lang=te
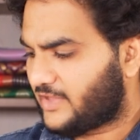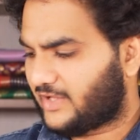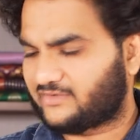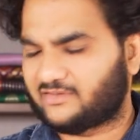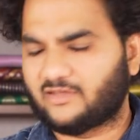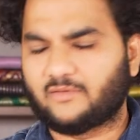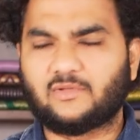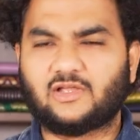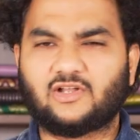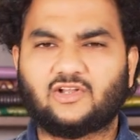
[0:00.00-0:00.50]
ఆ
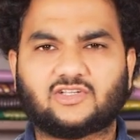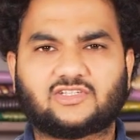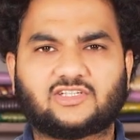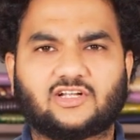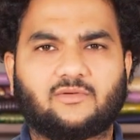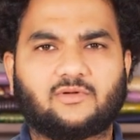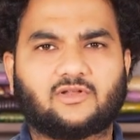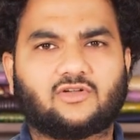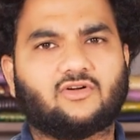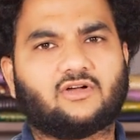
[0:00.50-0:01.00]
సెమీలు
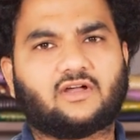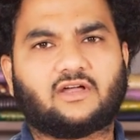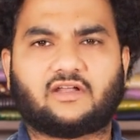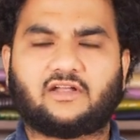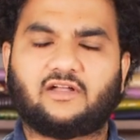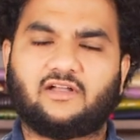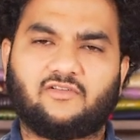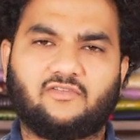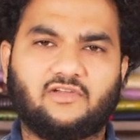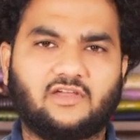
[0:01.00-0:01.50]
వచ్చేప్పటికి ఒక
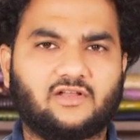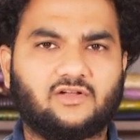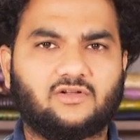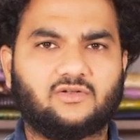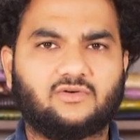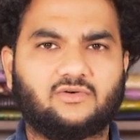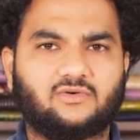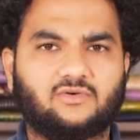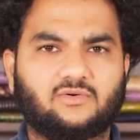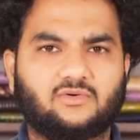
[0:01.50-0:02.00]
రెండు
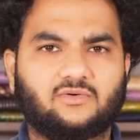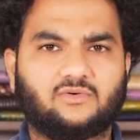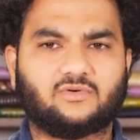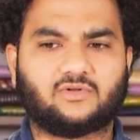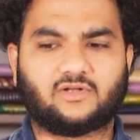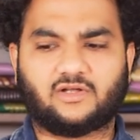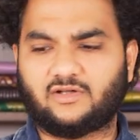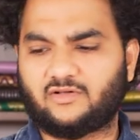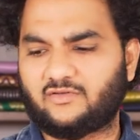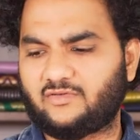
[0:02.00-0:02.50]
వేలు
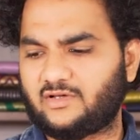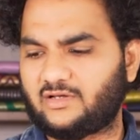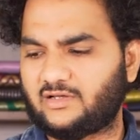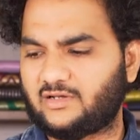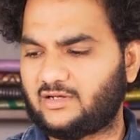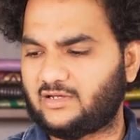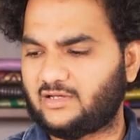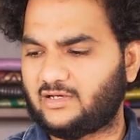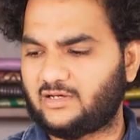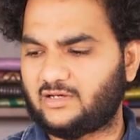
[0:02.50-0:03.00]
రెండు
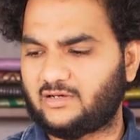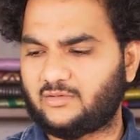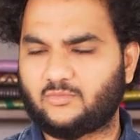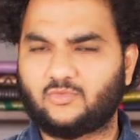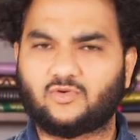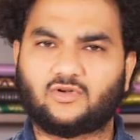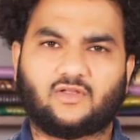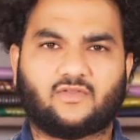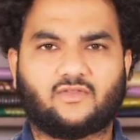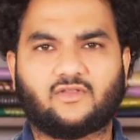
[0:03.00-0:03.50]
వేల
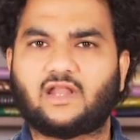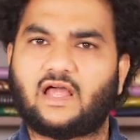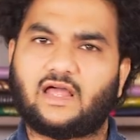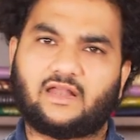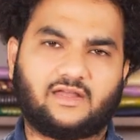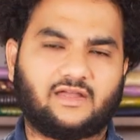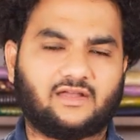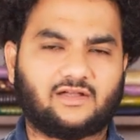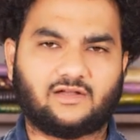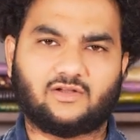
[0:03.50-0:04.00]
మూడు వందలు ఆ
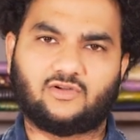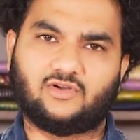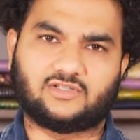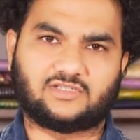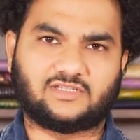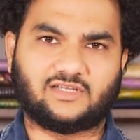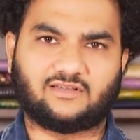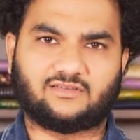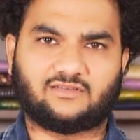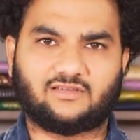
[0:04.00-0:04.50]
రేట్లకు
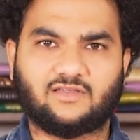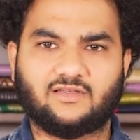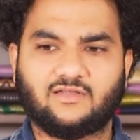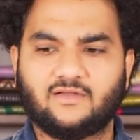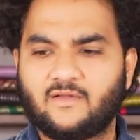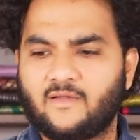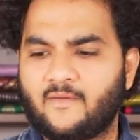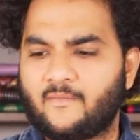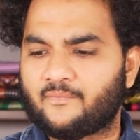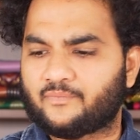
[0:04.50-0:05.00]
వచ్చేస్తాయి
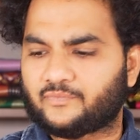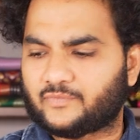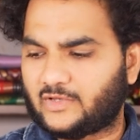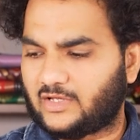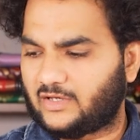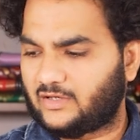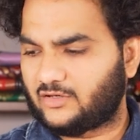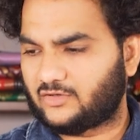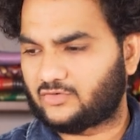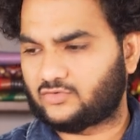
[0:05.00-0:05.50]

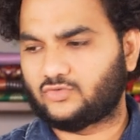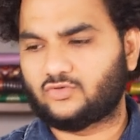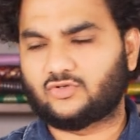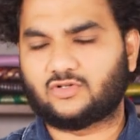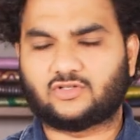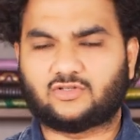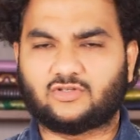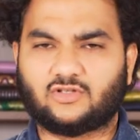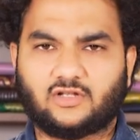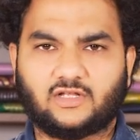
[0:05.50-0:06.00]

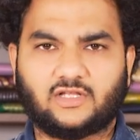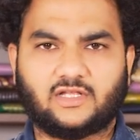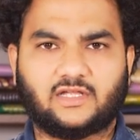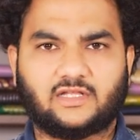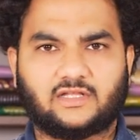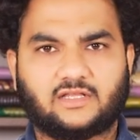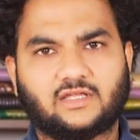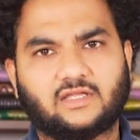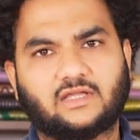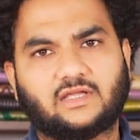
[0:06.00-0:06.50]
సూరత్తోలు
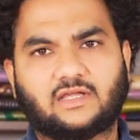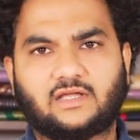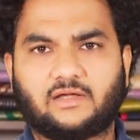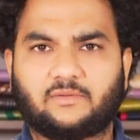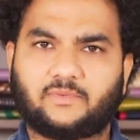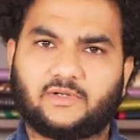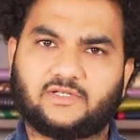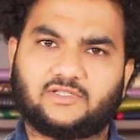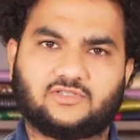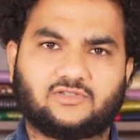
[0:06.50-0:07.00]
అయితే ఇంకా
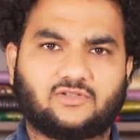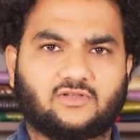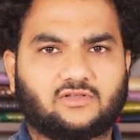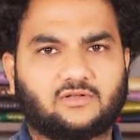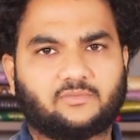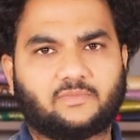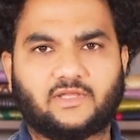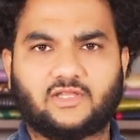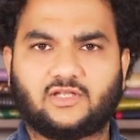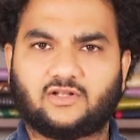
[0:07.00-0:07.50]
పద్దెనిమిది
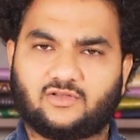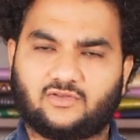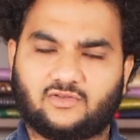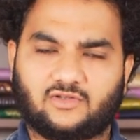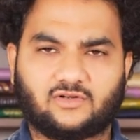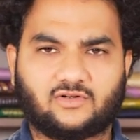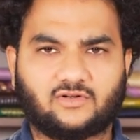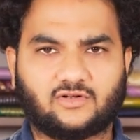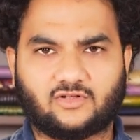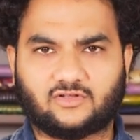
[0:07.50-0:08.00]
వందలు పదిహేను
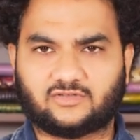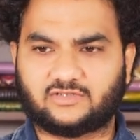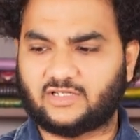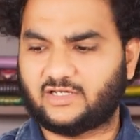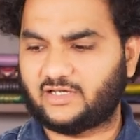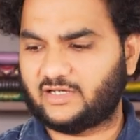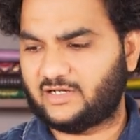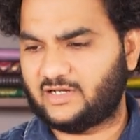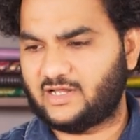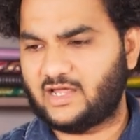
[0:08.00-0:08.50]
వందలు కూడా
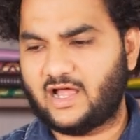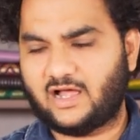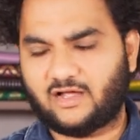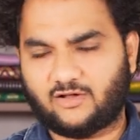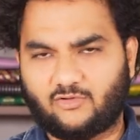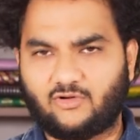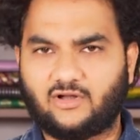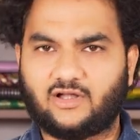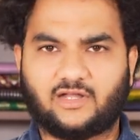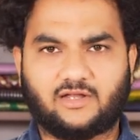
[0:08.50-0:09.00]
వస్తాయి కానీ ఆ
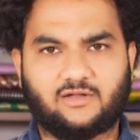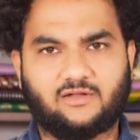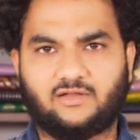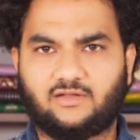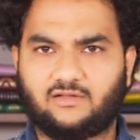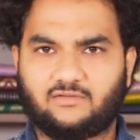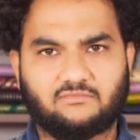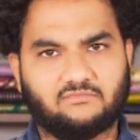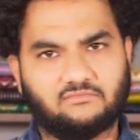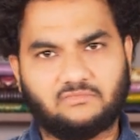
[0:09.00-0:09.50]
క్వాలిటీ
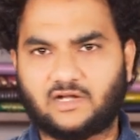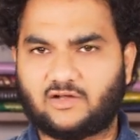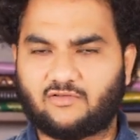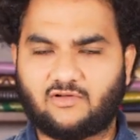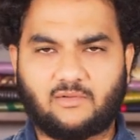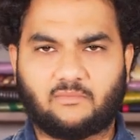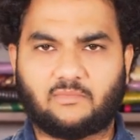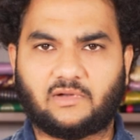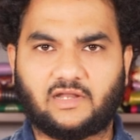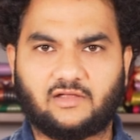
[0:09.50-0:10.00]
మనం
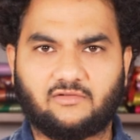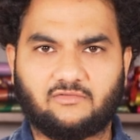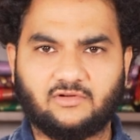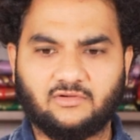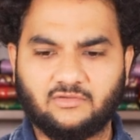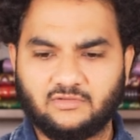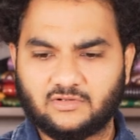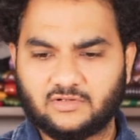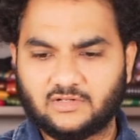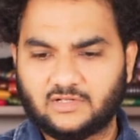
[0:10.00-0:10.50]
అమ్మలేము
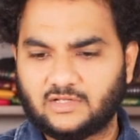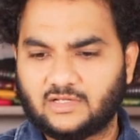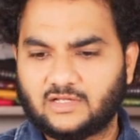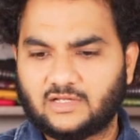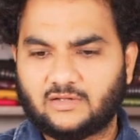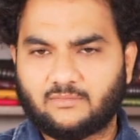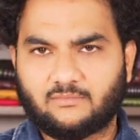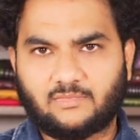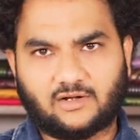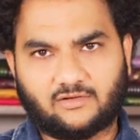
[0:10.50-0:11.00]

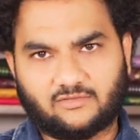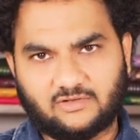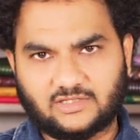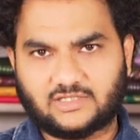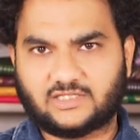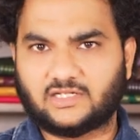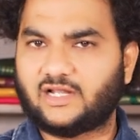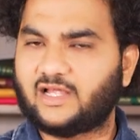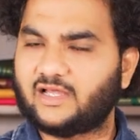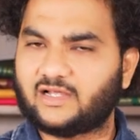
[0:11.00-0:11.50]
మనం
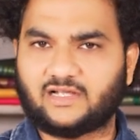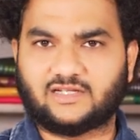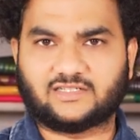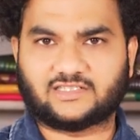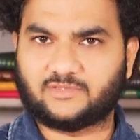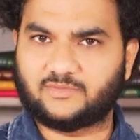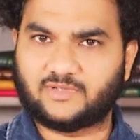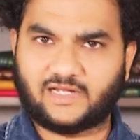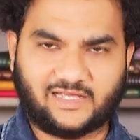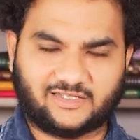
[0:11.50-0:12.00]
ఇచ్చిన
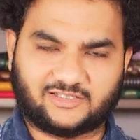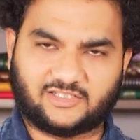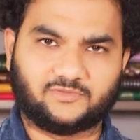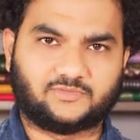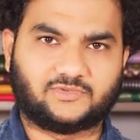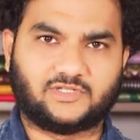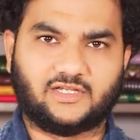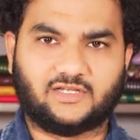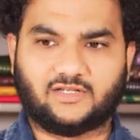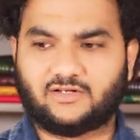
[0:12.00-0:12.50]
కస్టమర్
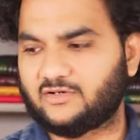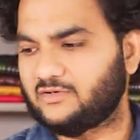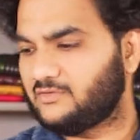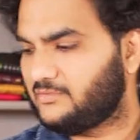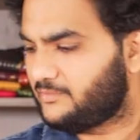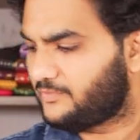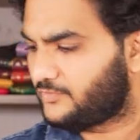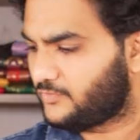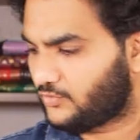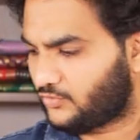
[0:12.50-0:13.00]
యాక్సెప్ట్ చేయరు
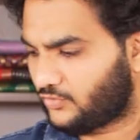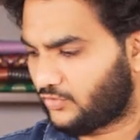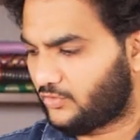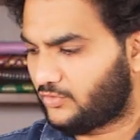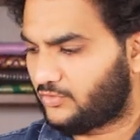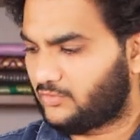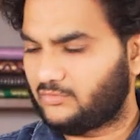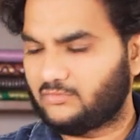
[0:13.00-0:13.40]
సో